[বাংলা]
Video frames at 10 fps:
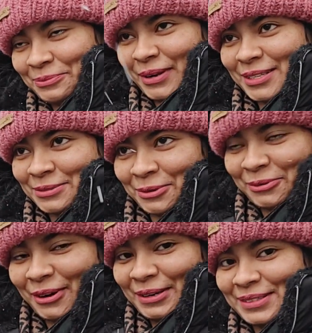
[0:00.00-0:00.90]
মানে
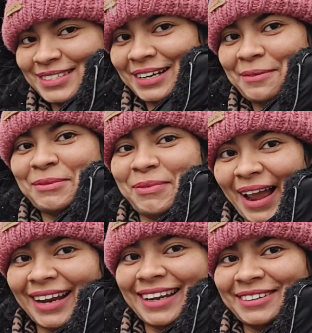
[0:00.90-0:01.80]
স্নোফল হচ্ছে আর আমি
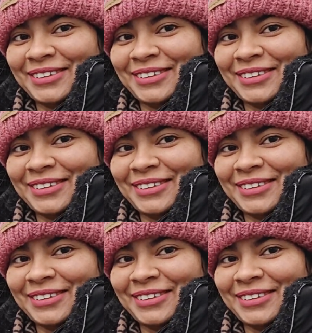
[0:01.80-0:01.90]
বাইরে